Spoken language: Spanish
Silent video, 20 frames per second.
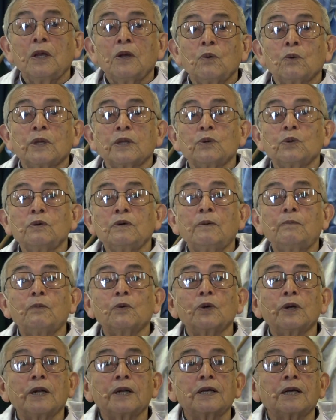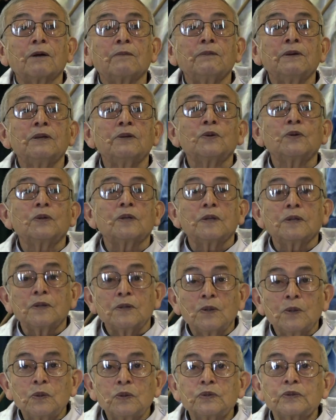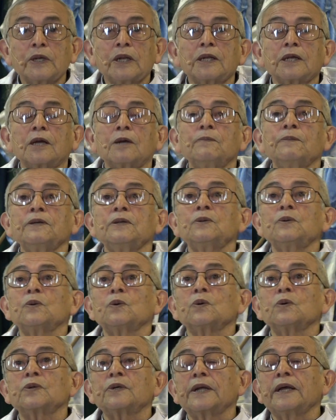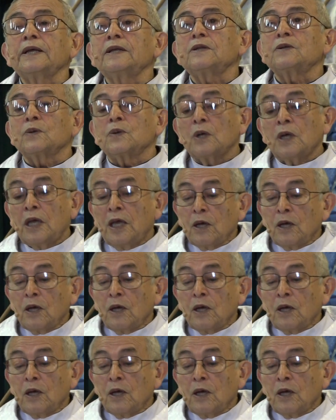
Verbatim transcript: Cuando iba por el camino de Dios, el camino correcto,